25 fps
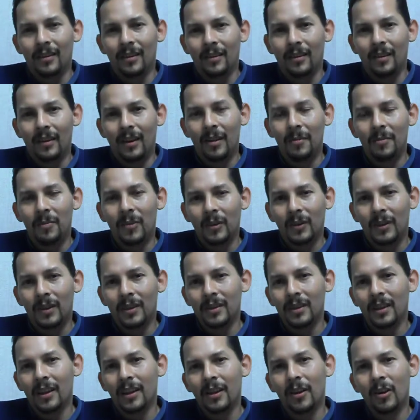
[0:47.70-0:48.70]
Eh, la
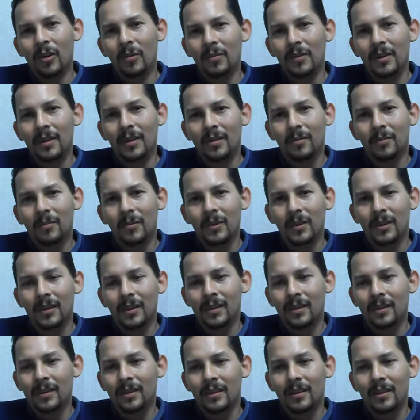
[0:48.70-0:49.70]
importancia de la nómina pues
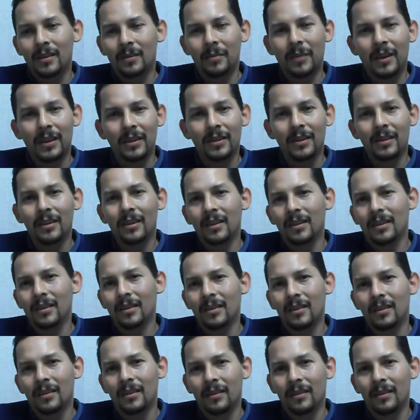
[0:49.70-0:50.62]
es básica,